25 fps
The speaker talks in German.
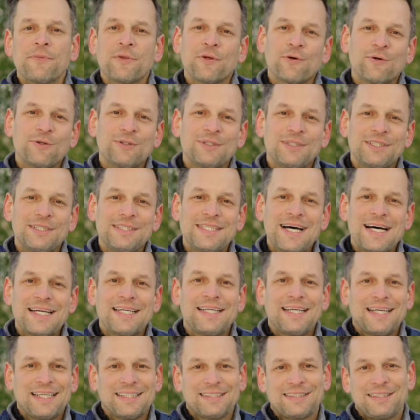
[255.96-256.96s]
und
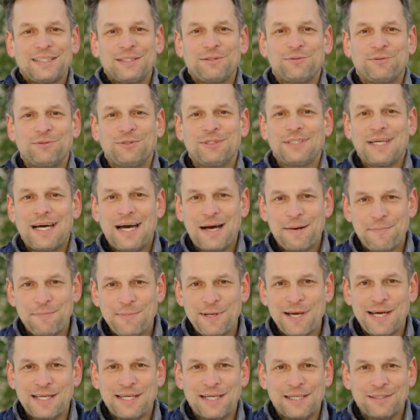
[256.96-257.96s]
dann erst den Hund
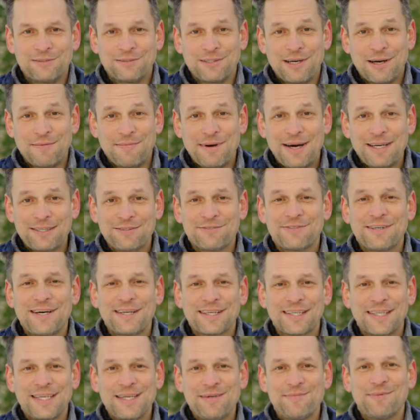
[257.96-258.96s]
ableihen. Also am
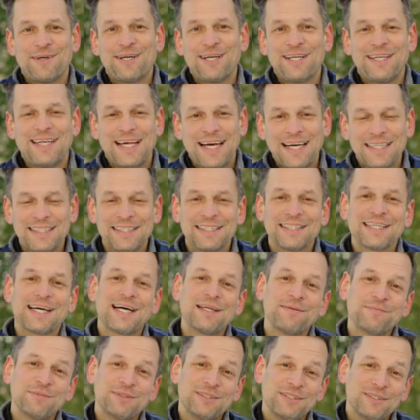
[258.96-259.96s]
Anfang immer Leine
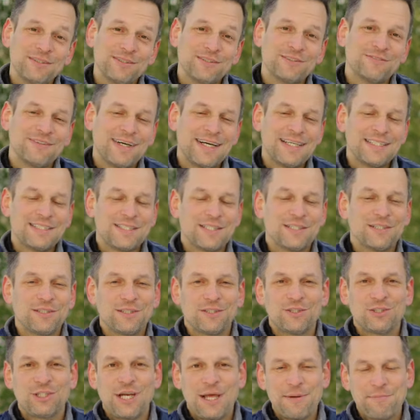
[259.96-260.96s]
dran bzw.
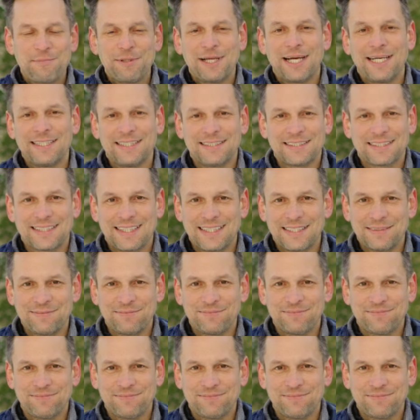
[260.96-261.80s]
Schleppleine dran.